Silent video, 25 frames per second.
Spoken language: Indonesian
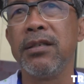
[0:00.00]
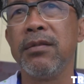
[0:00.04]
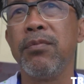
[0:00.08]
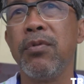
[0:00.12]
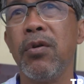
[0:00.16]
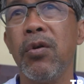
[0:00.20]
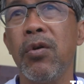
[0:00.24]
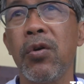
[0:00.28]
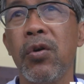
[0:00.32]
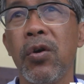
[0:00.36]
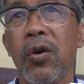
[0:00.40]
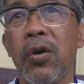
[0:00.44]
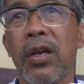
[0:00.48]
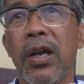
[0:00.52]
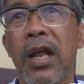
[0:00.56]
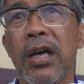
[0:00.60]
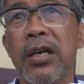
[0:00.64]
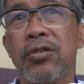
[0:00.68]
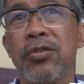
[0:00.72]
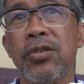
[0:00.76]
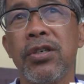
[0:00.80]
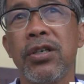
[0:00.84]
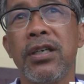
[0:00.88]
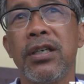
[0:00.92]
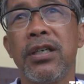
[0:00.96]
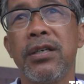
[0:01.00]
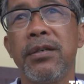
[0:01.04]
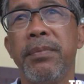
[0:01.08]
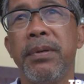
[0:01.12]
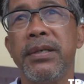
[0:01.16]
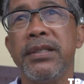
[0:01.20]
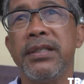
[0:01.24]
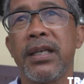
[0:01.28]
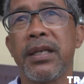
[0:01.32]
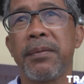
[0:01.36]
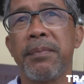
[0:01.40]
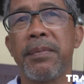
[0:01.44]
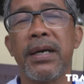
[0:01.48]
di Bogor langsung ke
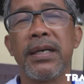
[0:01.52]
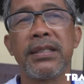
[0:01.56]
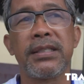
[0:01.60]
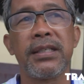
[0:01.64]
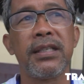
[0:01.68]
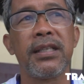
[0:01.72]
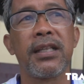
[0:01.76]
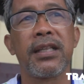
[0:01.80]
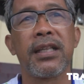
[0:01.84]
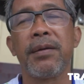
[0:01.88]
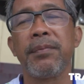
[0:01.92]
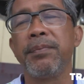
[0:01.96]
Banjarmasin,